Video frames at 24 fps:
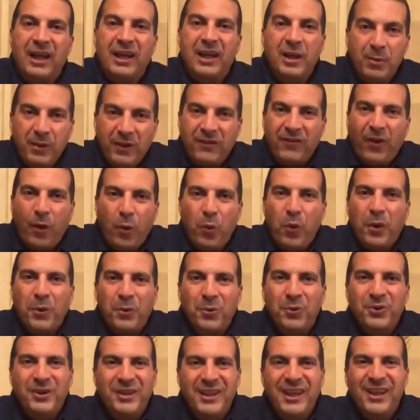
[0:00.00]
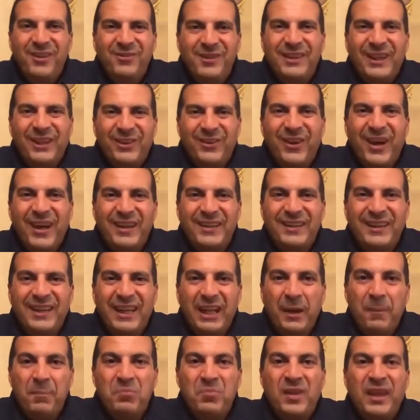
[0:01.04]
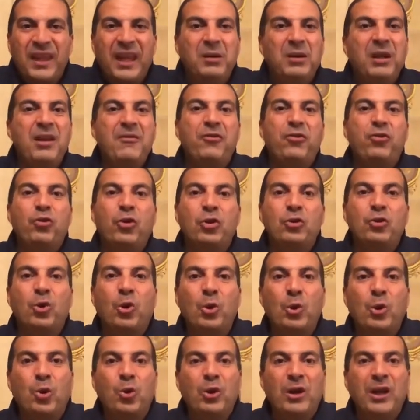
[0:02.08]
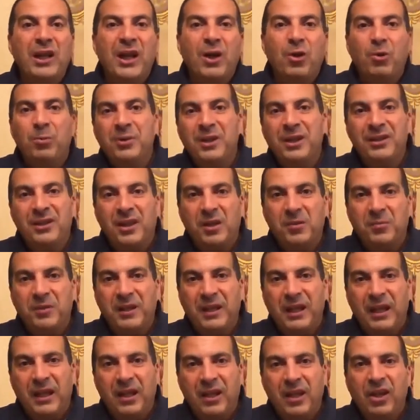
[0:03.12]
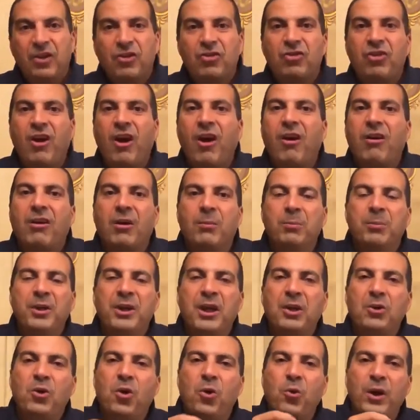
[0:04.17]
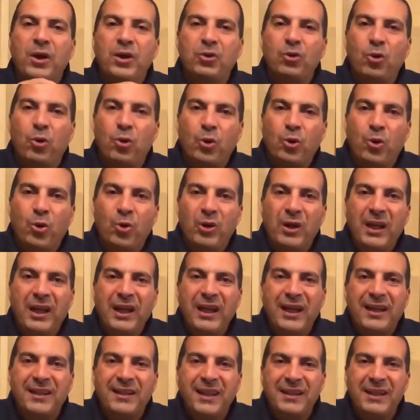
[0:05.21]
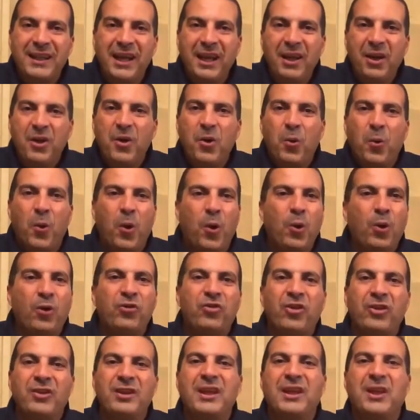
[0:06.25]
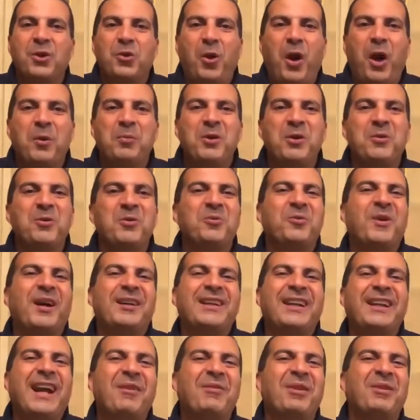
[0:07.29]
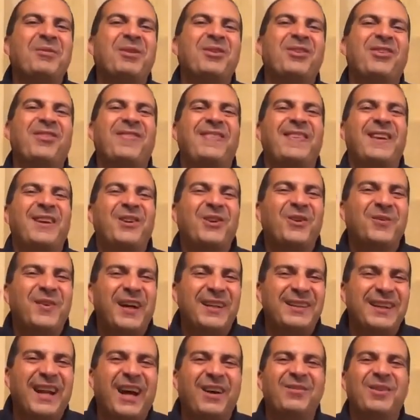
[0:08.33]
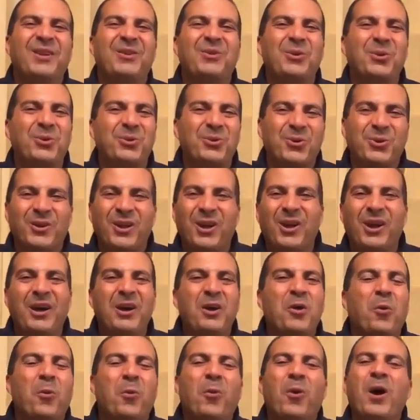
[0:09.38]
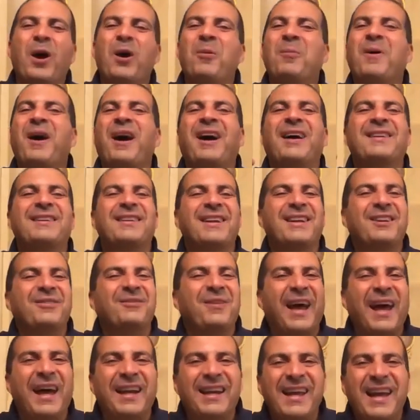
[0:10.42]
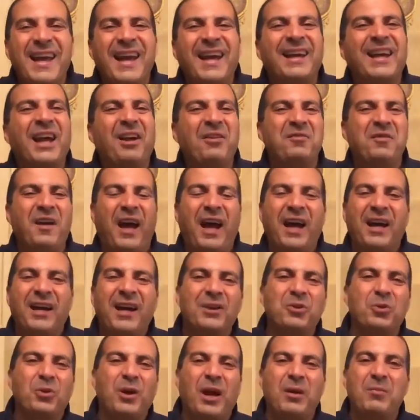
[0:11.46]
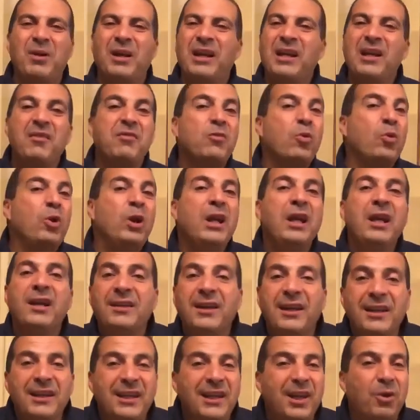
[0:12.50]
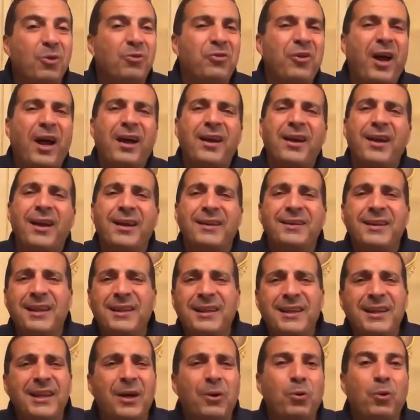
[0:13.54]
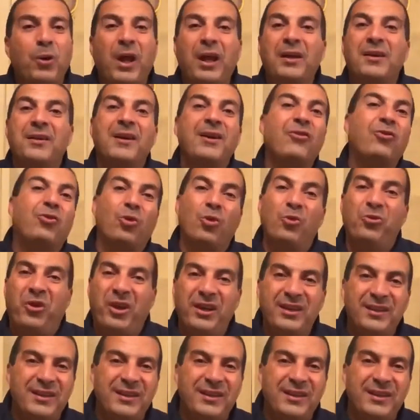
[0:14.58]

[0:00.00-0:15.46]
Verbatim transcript: اللي بيصور قدامي دلوقتي كان نفسه يدخل كلية وبيدعي بيها شاء ربنا ان هو يدخل كلية تانية وهو صديقي وحبيبي وبعدين عمل ماجستير وبعدين عمل دكتوراه وبعدين بقى ناجح في حياته العملية في كلية تانية وفي حياة تانية وكان رزقه في